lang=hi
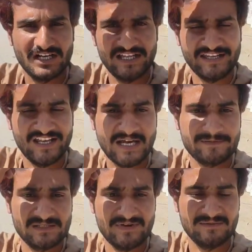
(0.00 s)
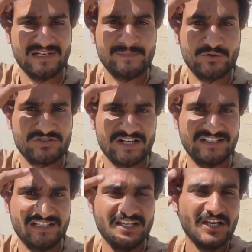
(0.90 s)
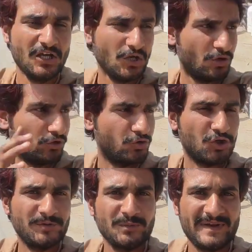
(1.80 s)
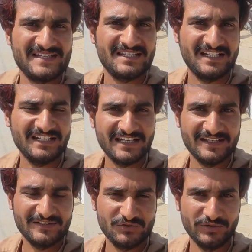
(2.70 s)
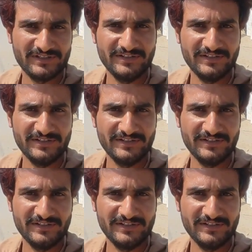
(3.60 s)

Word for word: कहा है कि आप सामान मेरा पहुँचा दें औरों को भी तो पैसे देने हैं तो